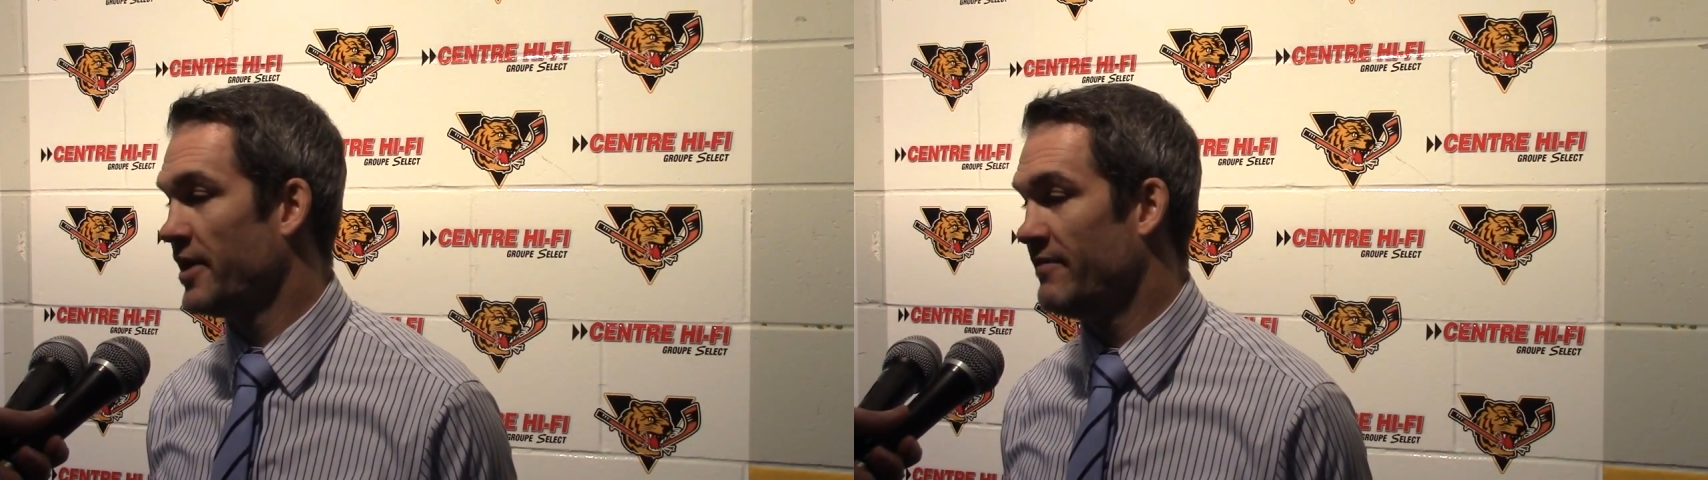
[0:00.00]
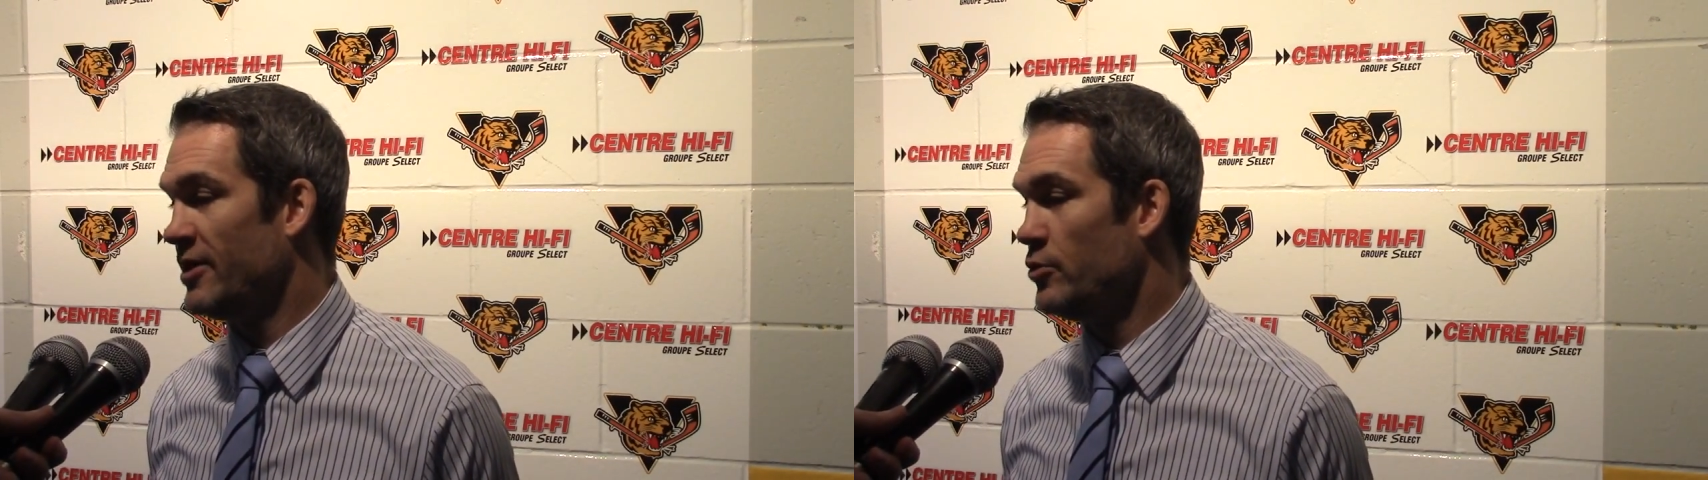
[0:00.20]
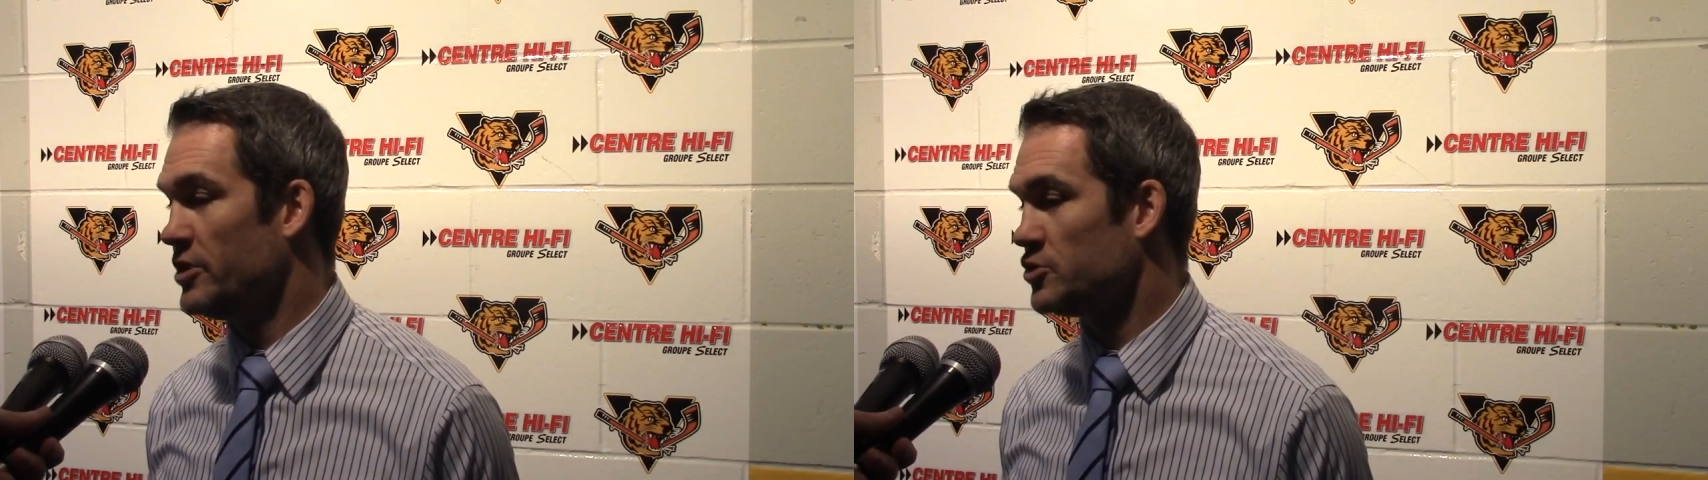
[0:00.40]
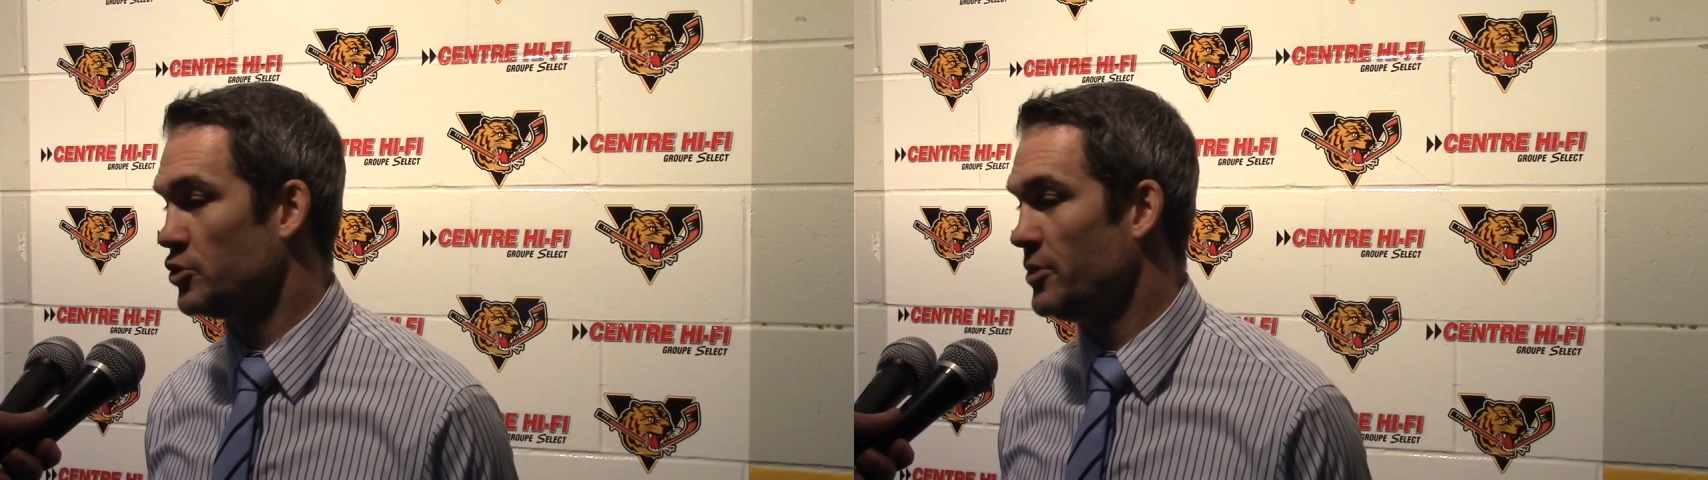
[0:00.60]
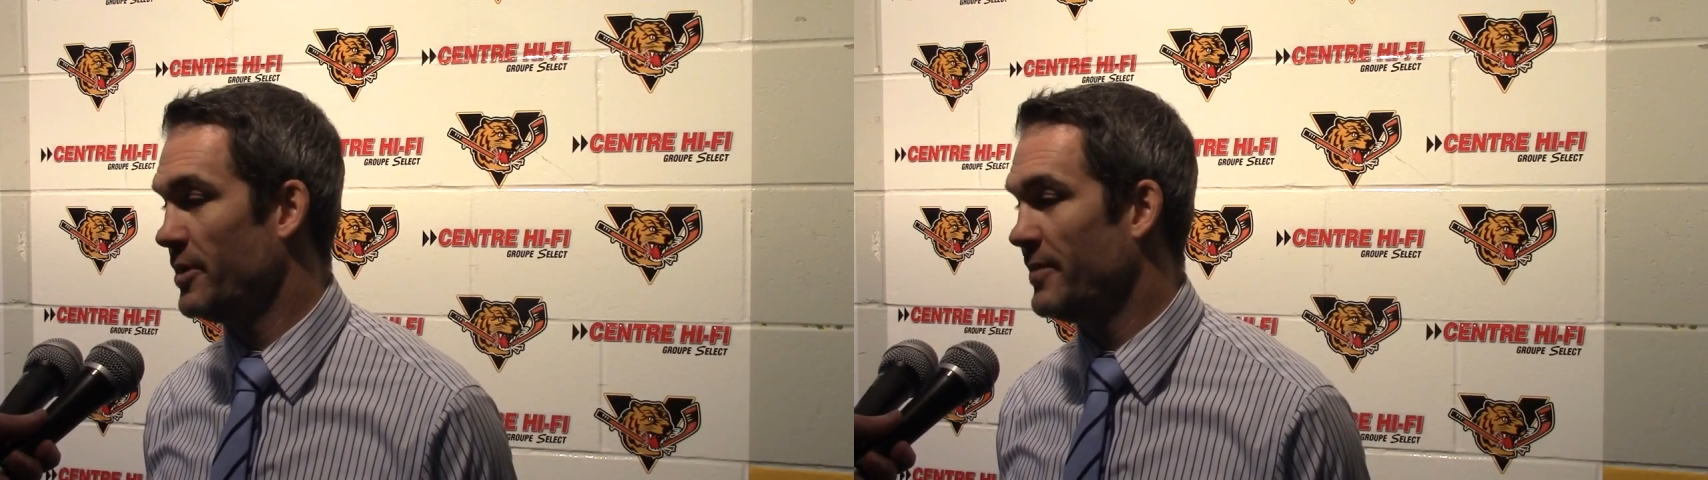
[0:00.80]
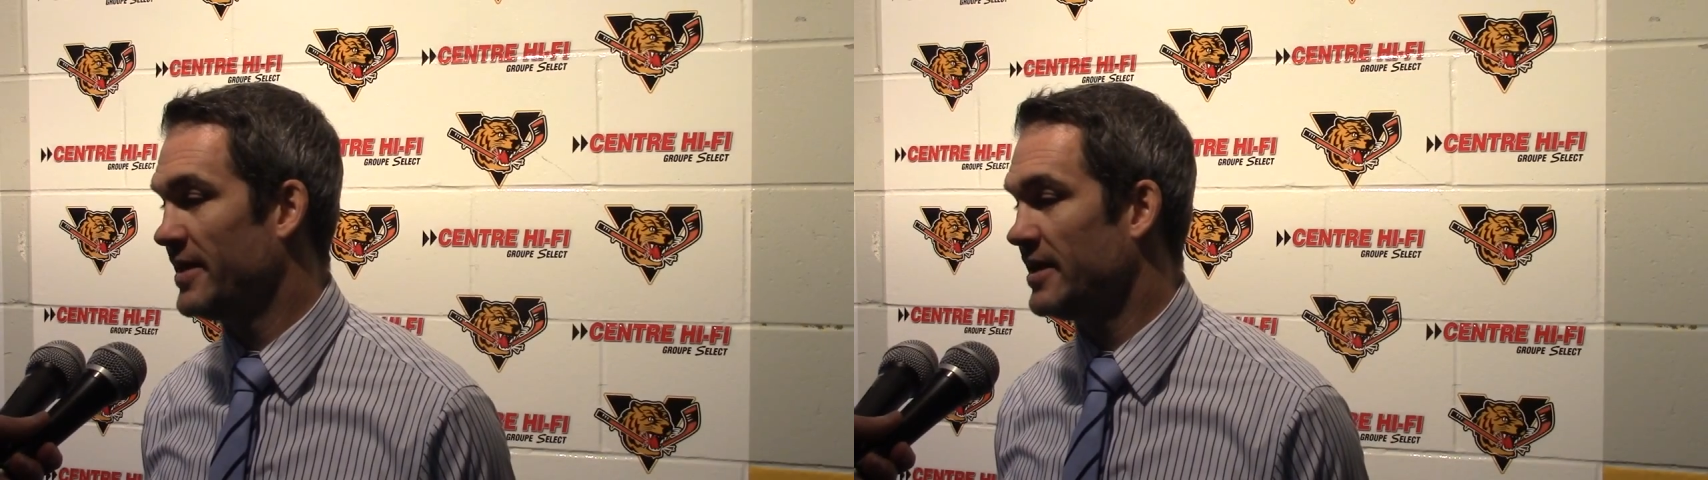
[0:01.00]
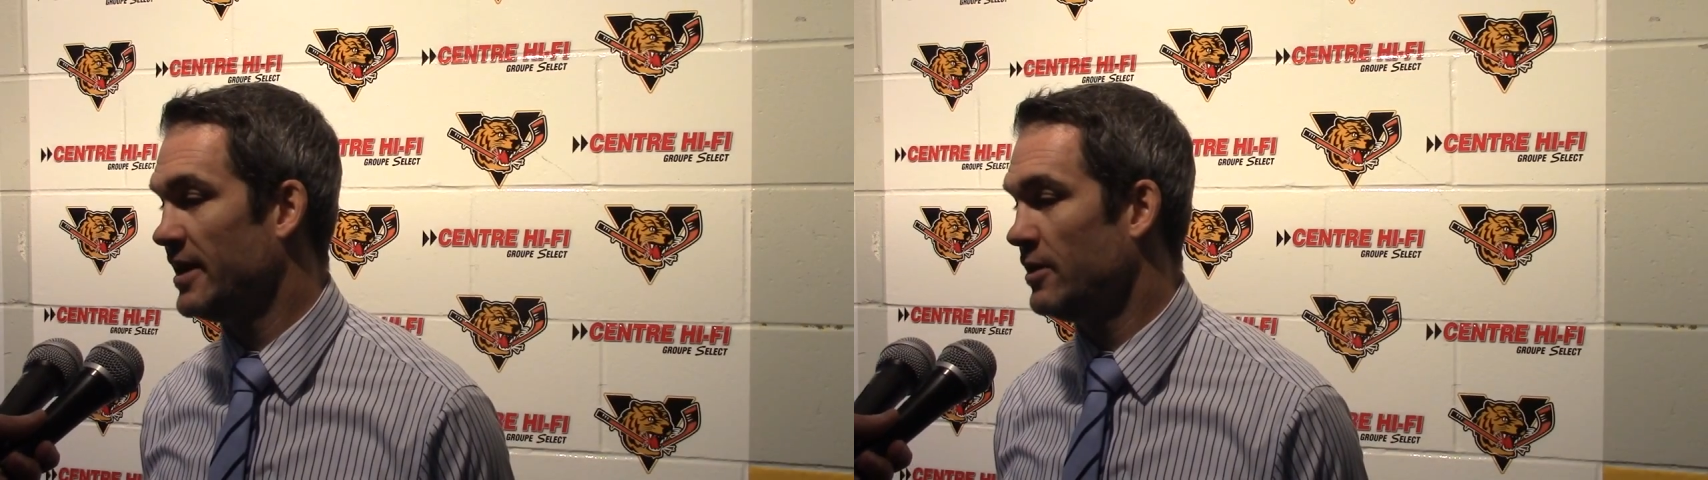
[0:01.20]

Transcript: réévaluer ça demain matin.